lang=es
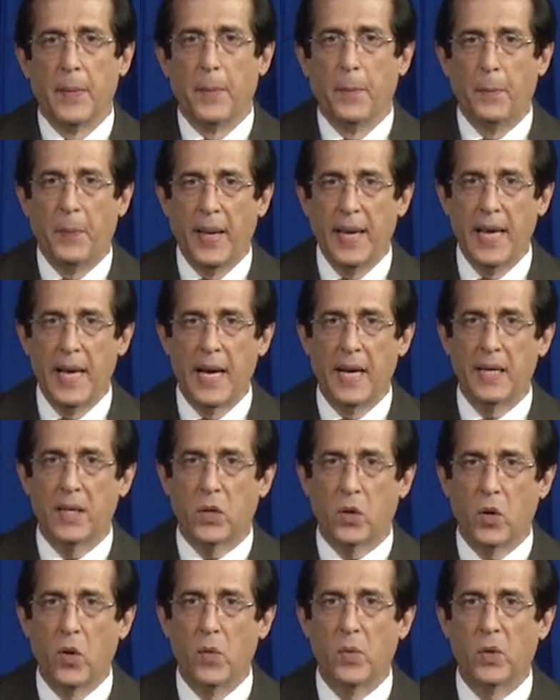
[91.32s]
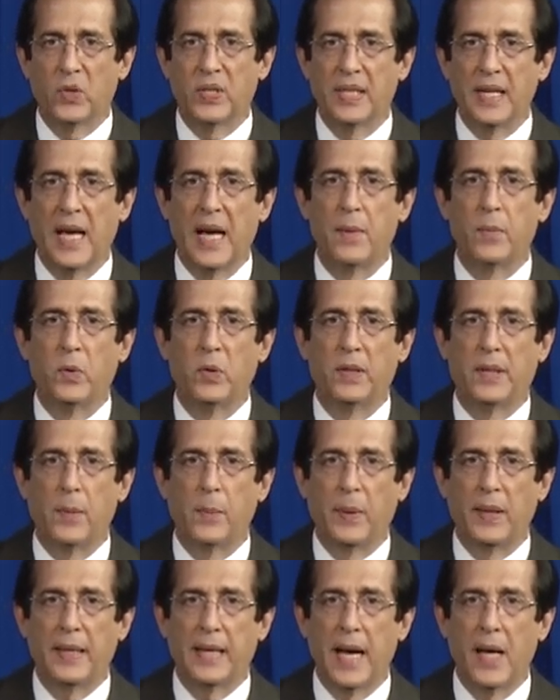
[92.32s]
Vean cómo se han
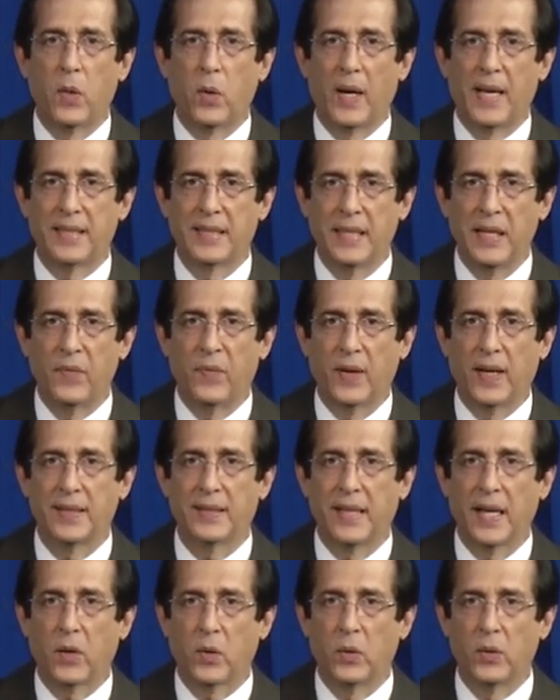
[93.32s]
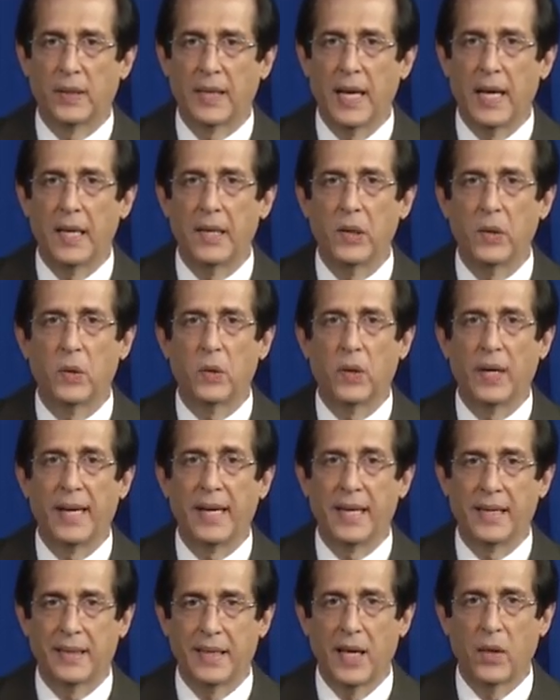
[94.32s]
multiplicado las cifras de contagio
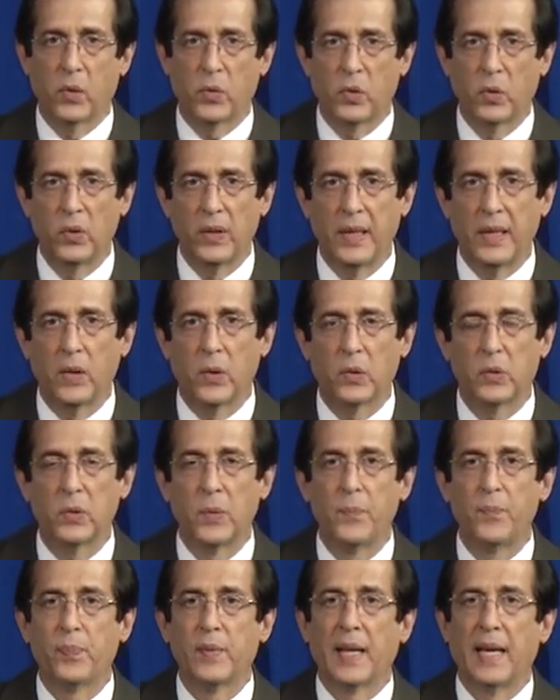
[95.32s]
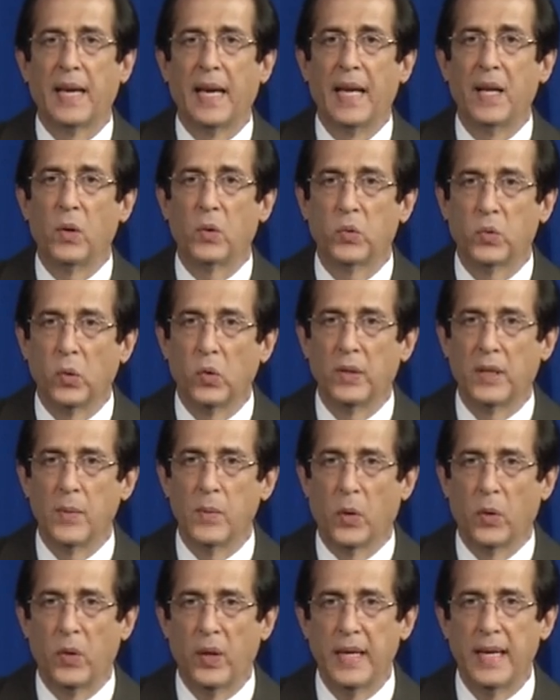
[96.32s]
en Estados Unidos en los
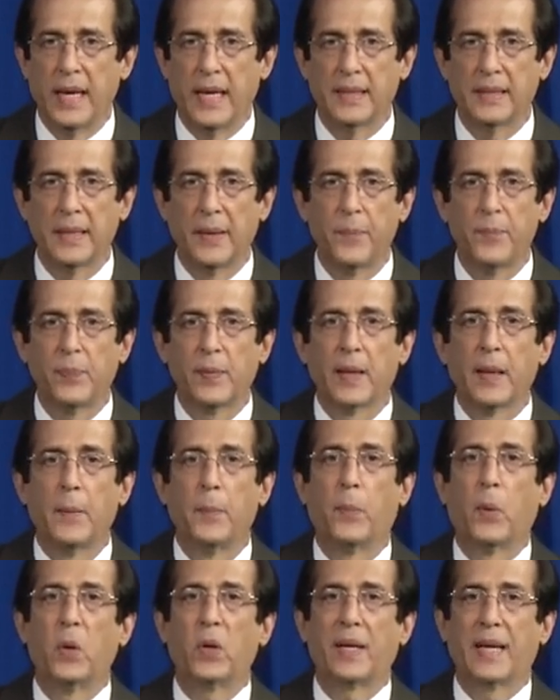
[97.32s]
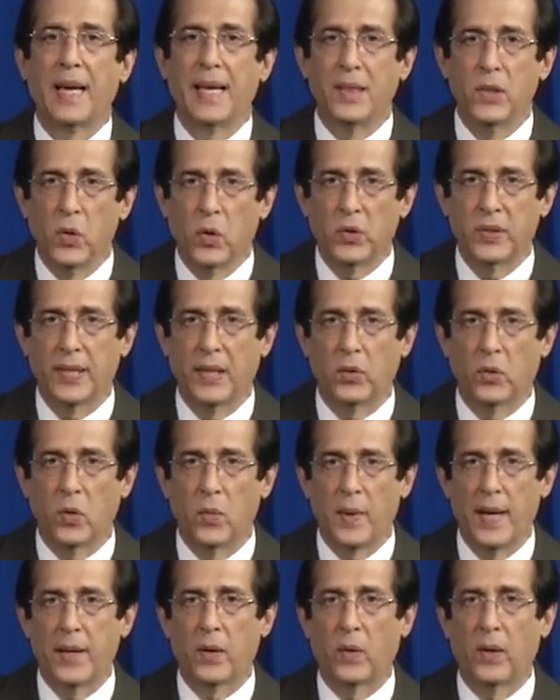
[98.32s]
últimos días porque no se
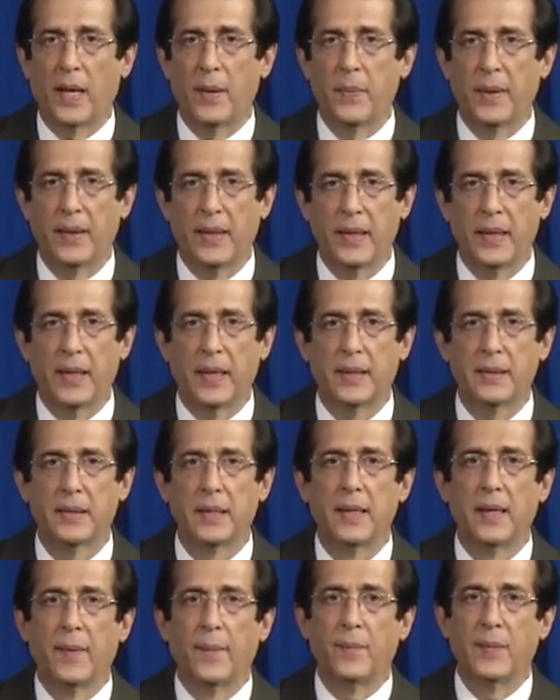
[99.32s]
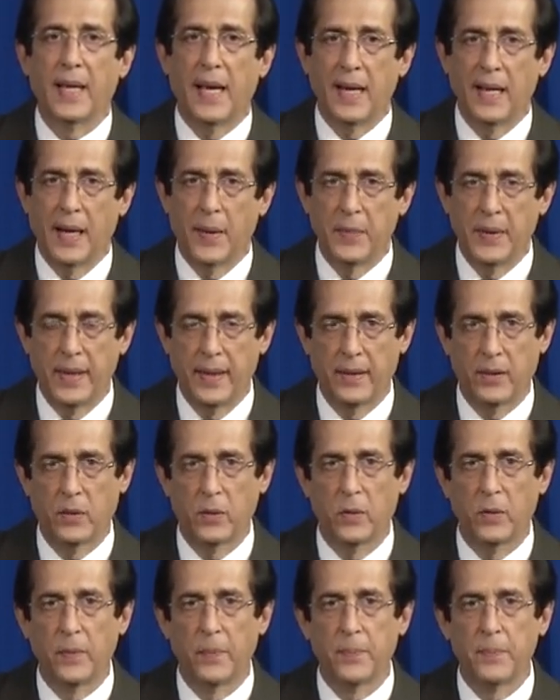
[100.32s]
tomaron las medidas de aislamiento.